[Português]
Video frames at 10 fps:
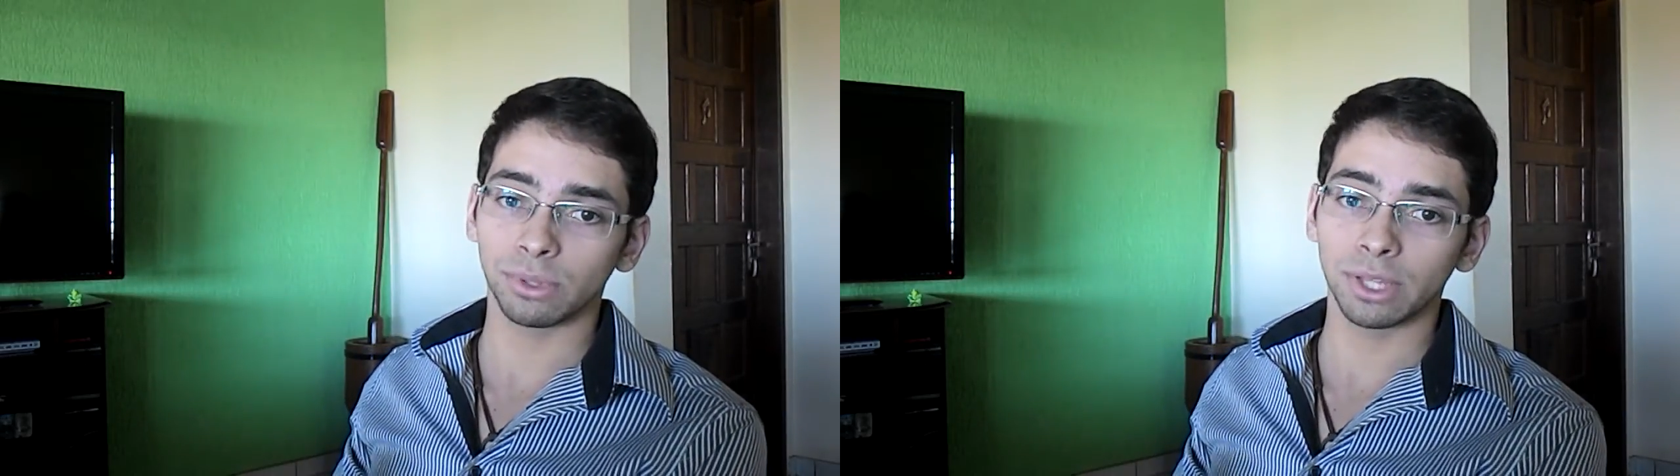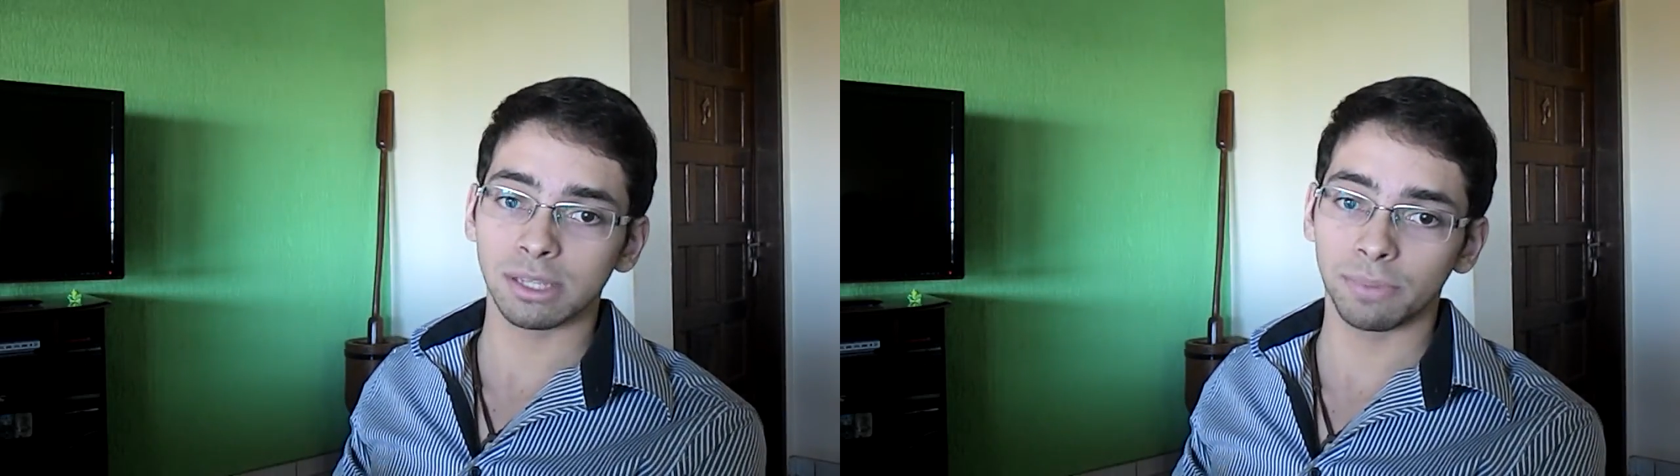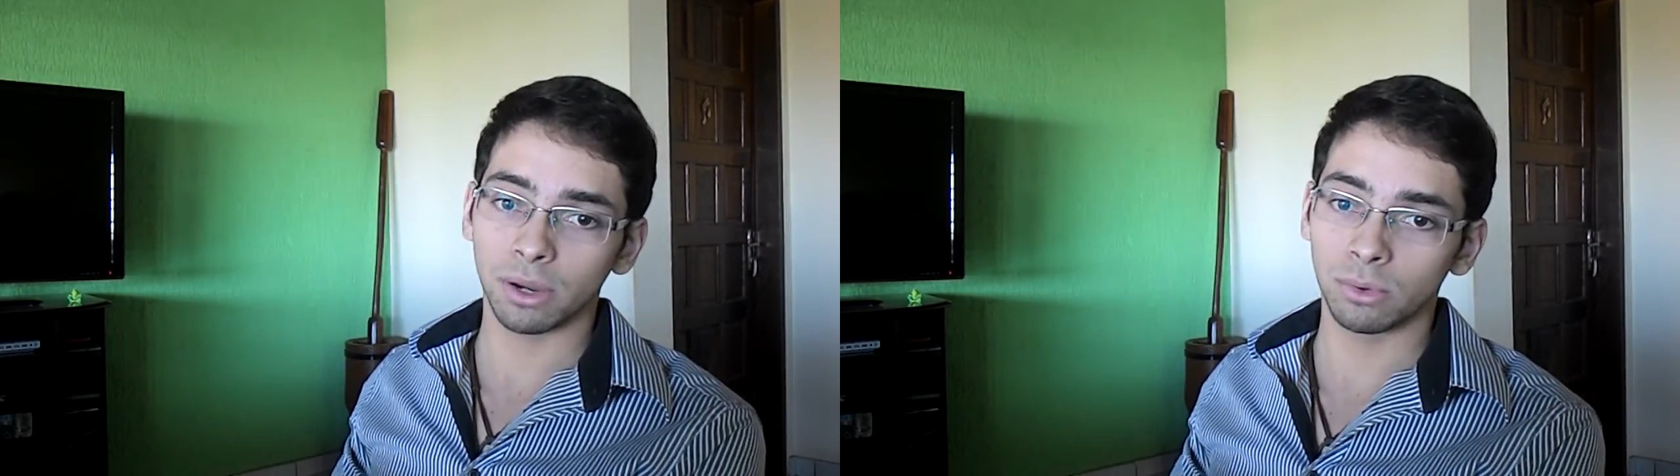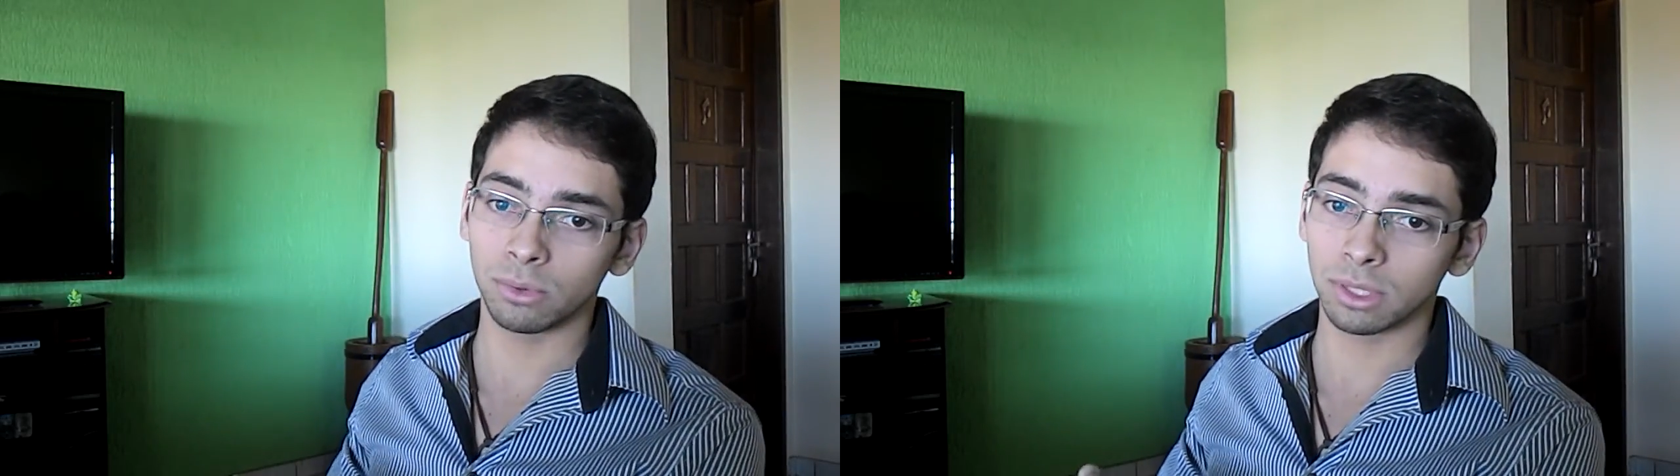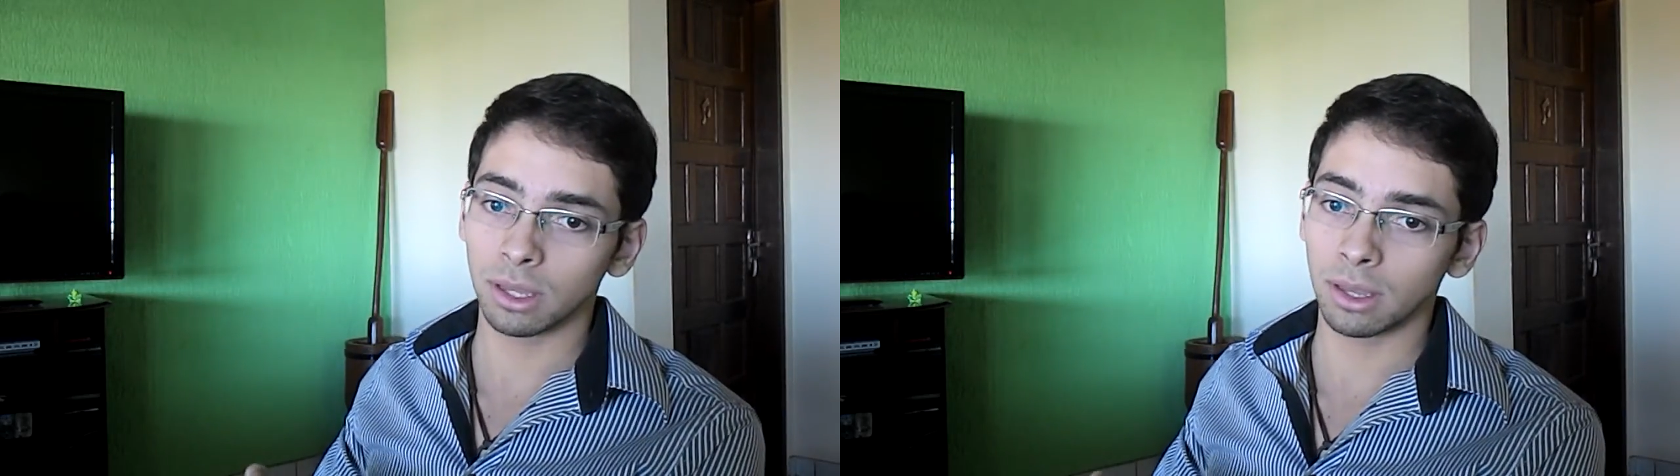essa
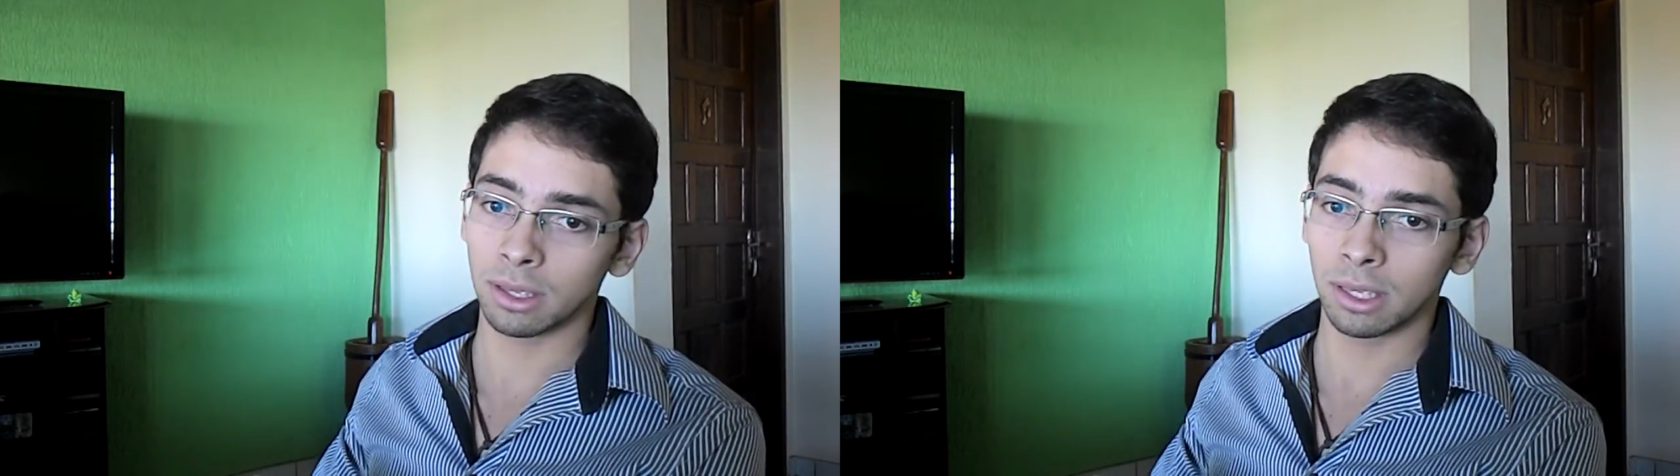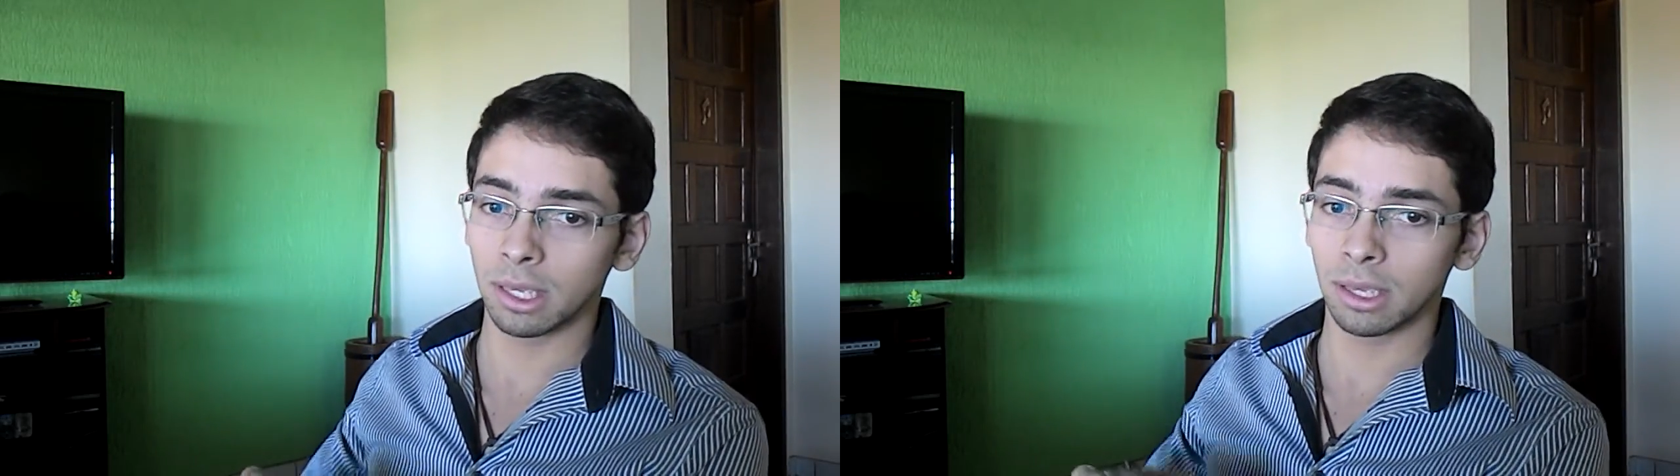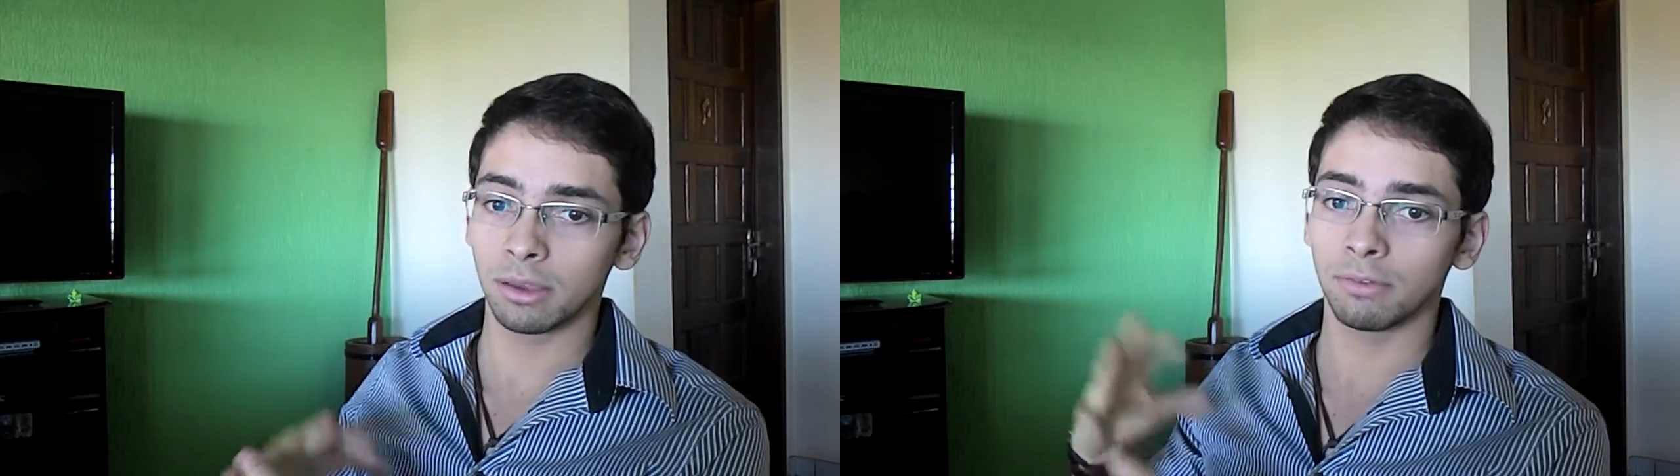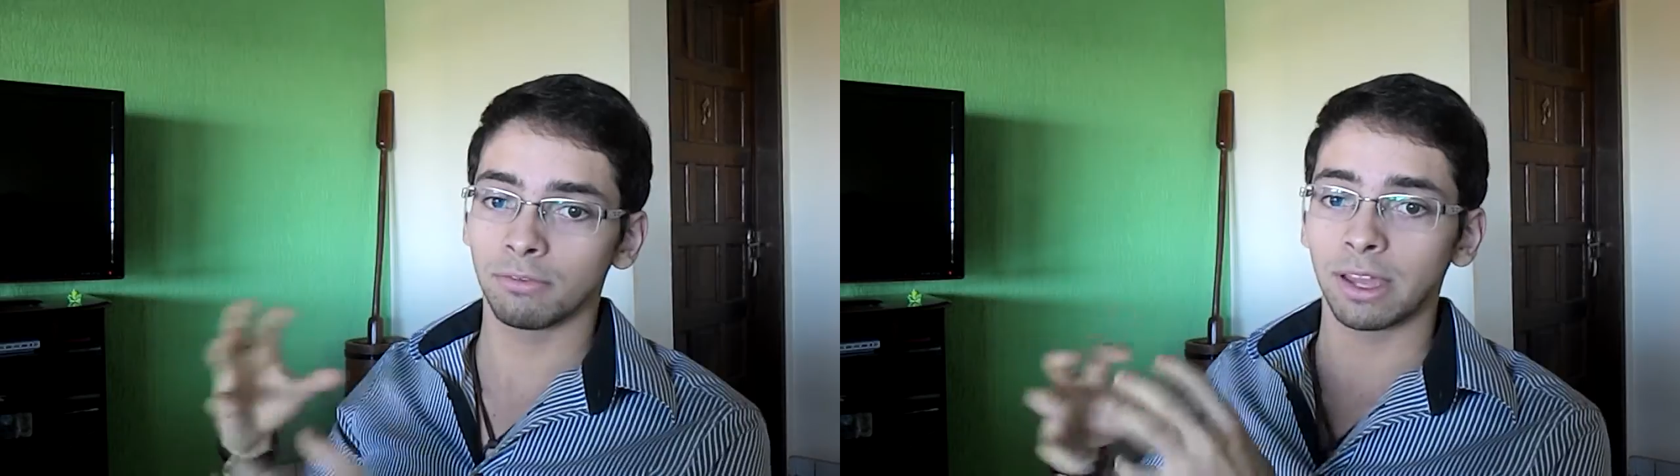pergunta e vai,